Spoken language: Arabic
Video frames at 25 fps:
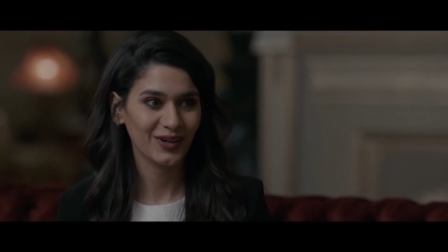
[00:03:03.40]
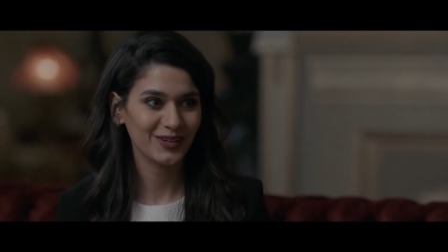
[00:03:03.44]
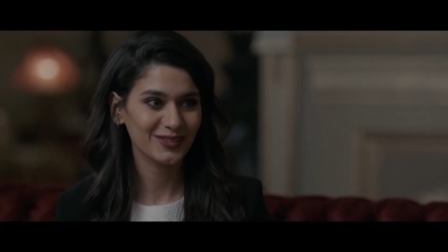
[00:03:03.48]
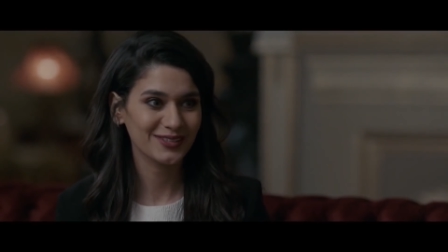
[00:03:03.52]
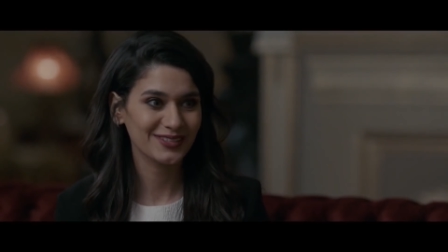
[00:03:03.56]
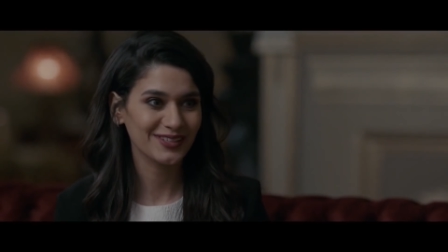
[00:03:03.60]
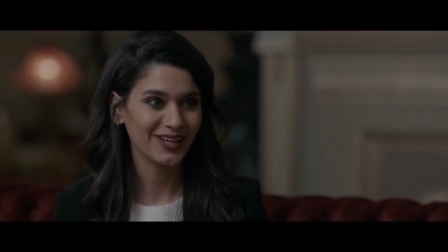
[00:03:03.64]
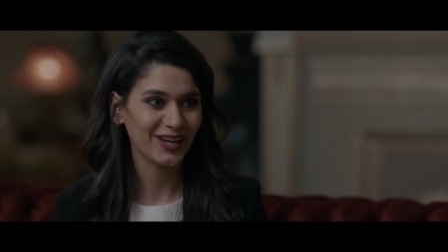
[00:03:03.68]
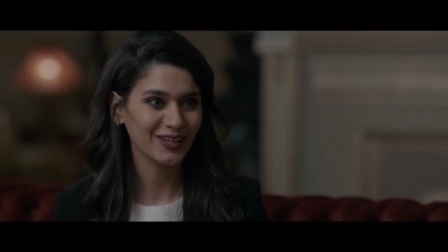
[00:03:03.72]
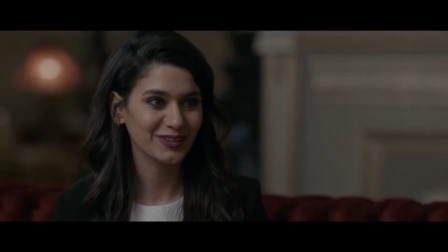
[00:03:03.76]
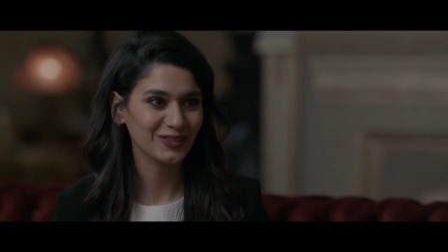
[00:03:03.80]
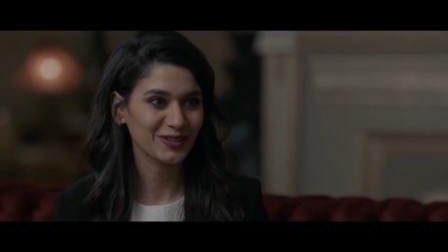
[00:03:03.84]

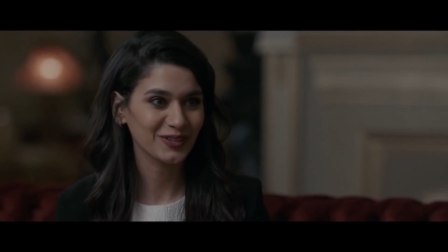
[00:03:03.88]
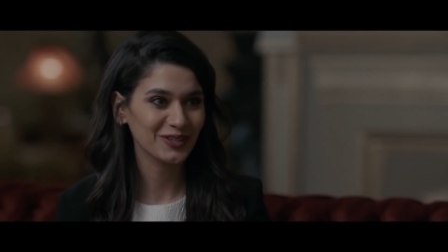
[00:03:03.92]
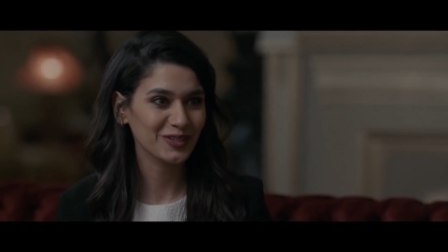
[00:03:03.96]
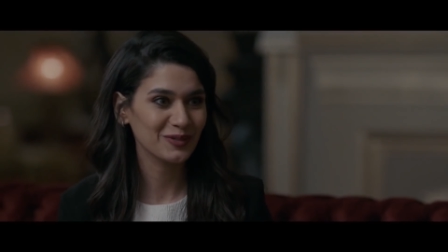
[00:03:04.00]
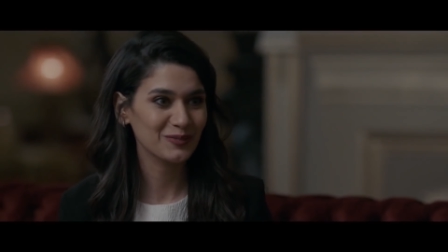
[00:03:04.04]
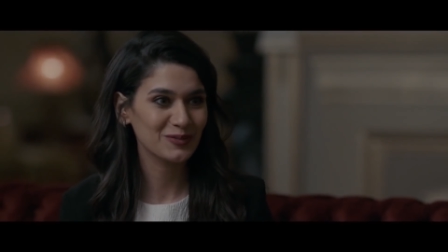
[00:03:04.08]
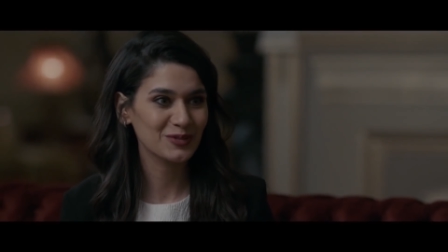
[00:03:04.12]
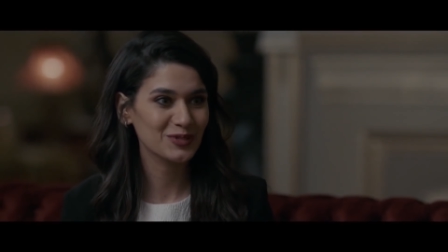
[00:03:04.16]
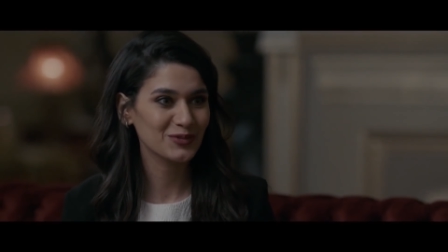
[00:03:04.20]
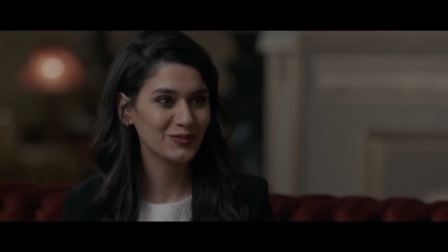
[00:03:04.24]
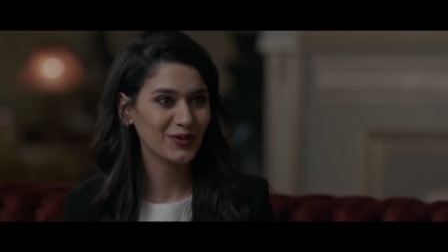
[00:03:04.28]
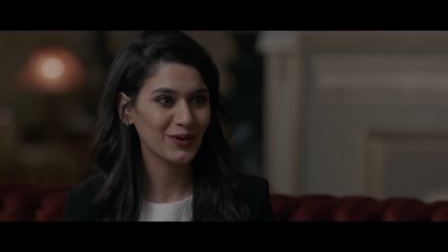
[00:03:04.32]
اصل
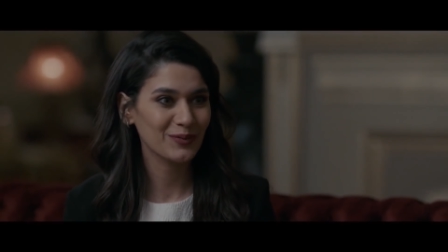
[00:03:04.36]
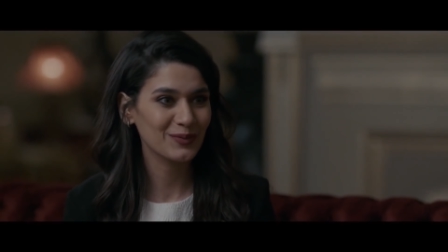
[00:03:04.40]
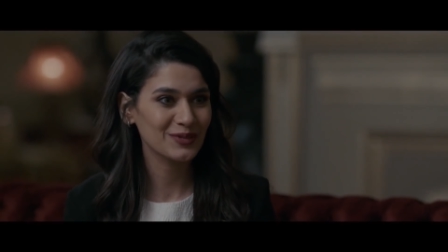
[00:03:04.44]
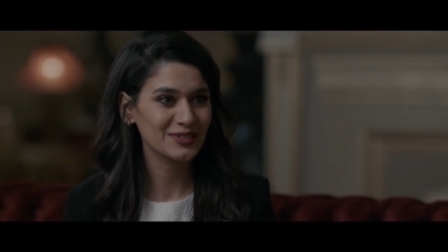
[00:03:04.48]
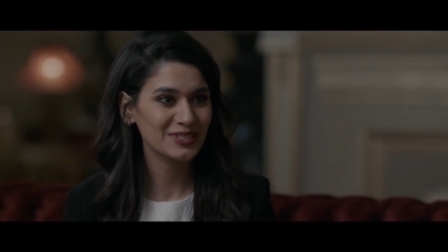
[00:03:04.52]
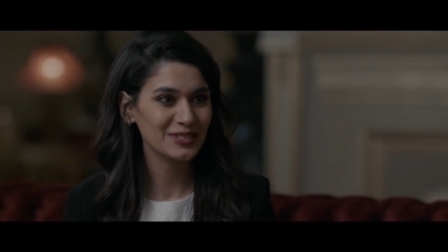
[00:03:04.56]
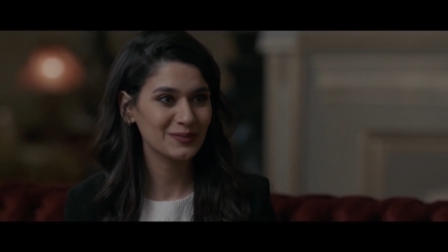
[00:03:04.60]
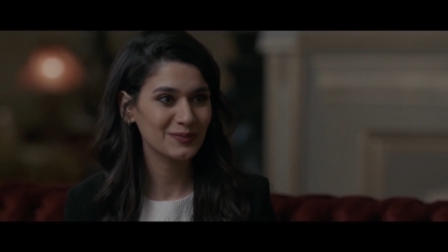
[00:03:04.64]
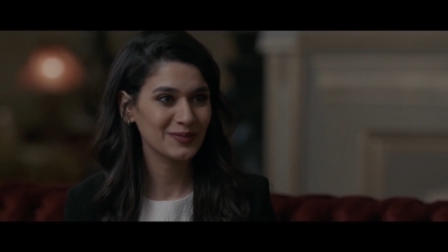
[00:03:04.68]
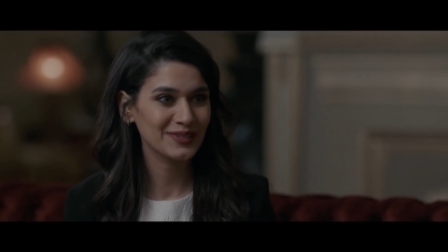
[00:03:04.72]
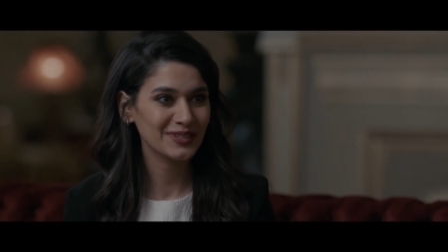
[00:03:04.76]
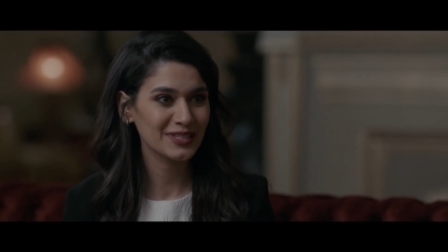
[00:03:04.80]
حضرتك مش فاهمه
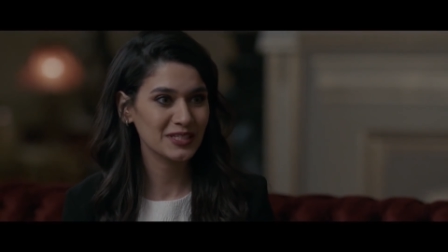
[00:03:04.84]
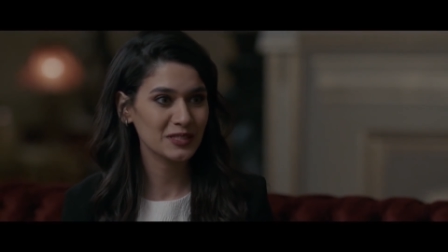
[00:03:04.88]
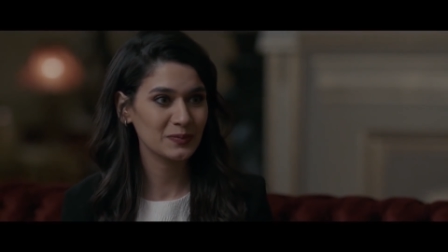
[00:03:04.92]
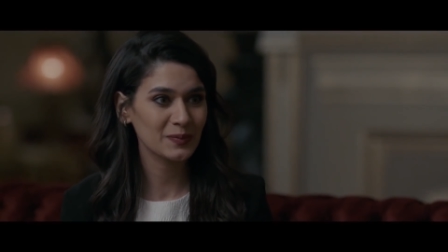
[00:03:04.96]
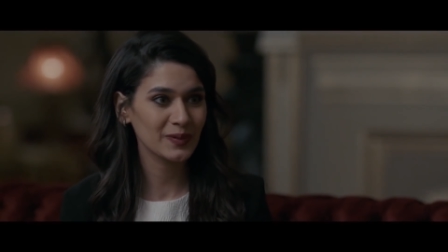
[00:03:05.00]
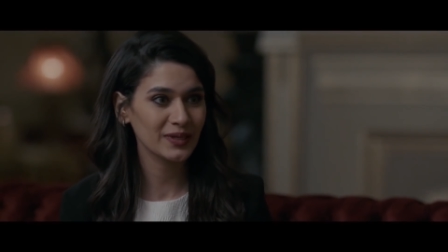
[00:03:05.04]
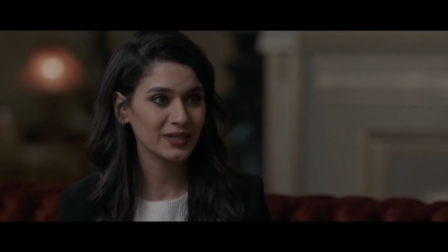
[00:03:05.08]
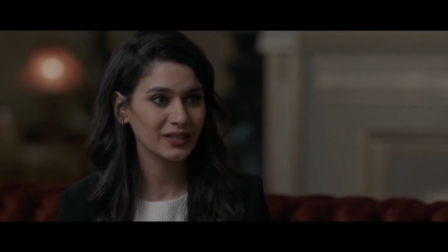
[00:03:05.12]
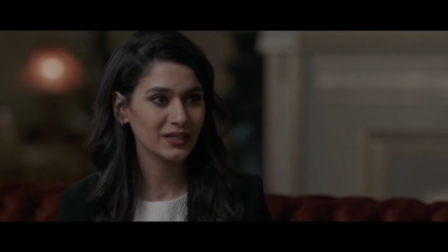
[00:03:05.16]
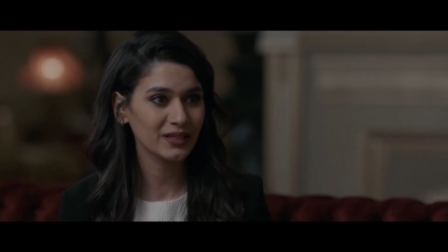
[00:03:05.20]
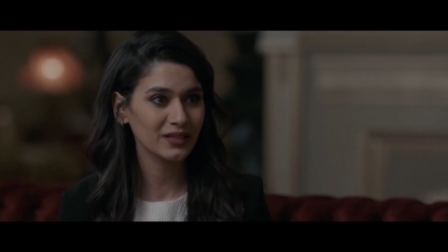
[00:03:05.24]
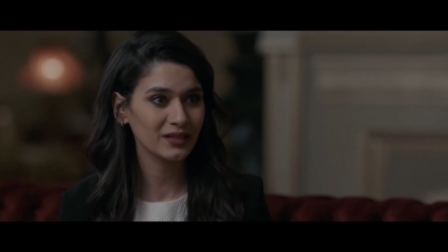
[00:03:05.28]
انت
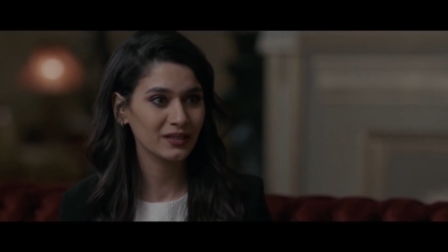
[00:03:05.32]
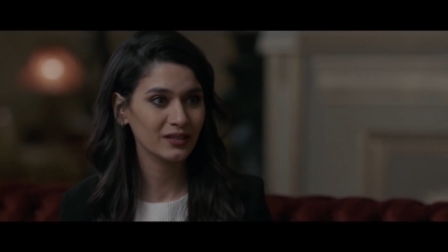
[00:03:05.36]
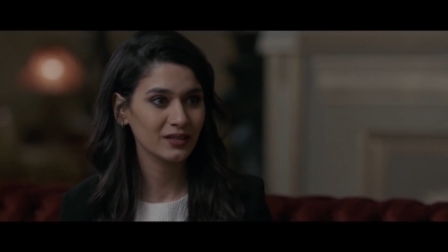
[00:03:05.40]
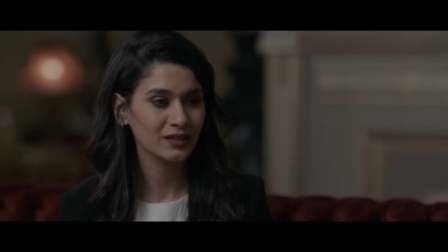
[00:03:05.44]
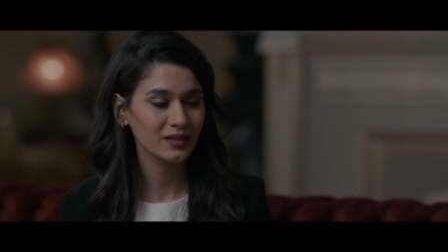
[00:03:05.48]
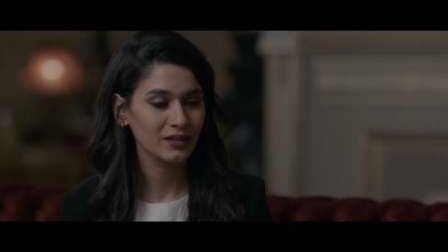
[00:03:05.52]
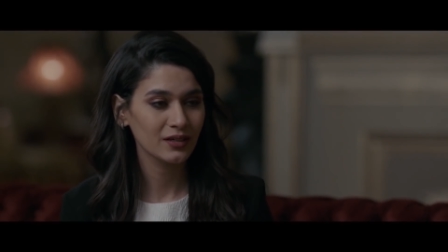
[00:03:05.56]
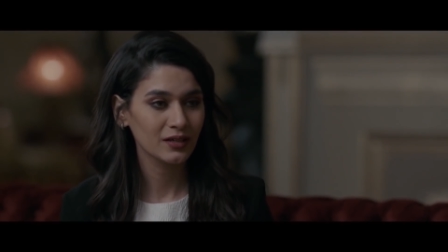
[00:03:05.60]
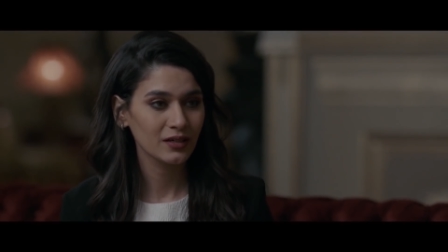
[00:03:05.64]
بالنسبه لي ايه